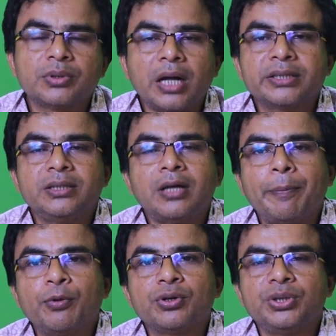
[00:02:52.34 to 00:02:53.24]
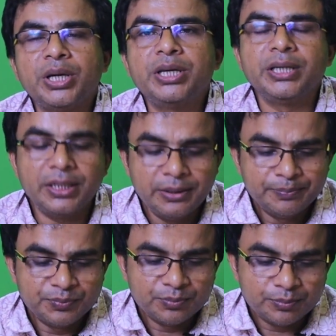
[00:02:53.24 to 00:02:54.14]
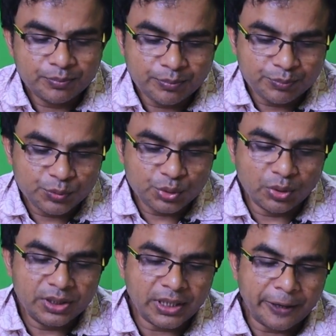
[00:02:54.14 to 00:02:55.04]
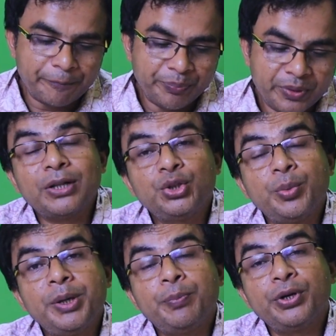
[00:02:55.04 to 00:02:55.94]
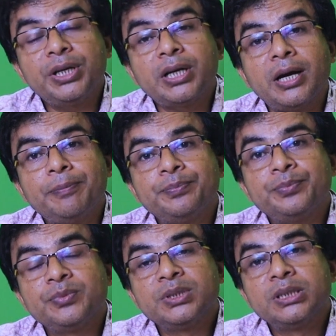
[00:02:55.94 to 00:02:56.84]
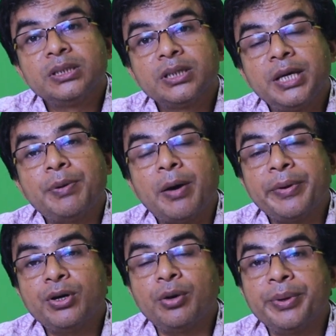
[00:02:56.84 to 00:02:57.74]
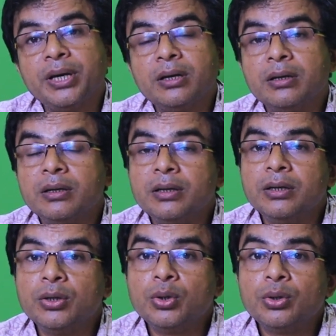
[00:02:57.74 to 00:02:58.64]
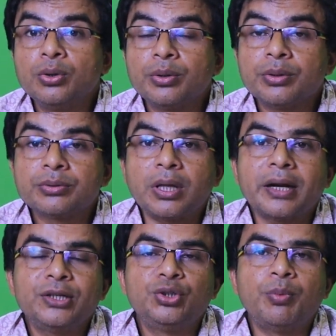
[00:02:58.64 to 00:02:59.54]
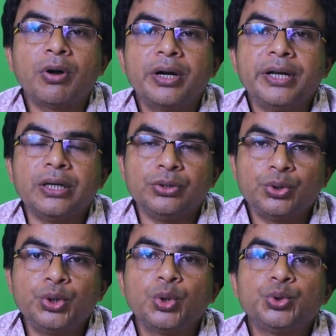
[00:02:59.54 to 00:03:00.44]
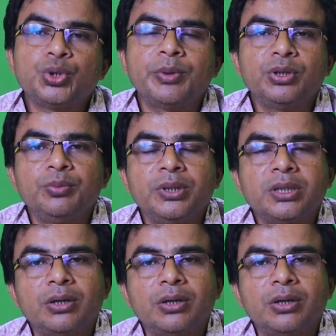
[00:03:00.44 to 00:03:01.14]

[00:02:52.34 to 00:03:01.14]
তাদের দাপট দেখিয়ে চলে যায় মাধ্যমিক পরীক্ষা কিভাবে হবে তা কিছু বলেননি যদিও উচ্চ মাধ্যমিক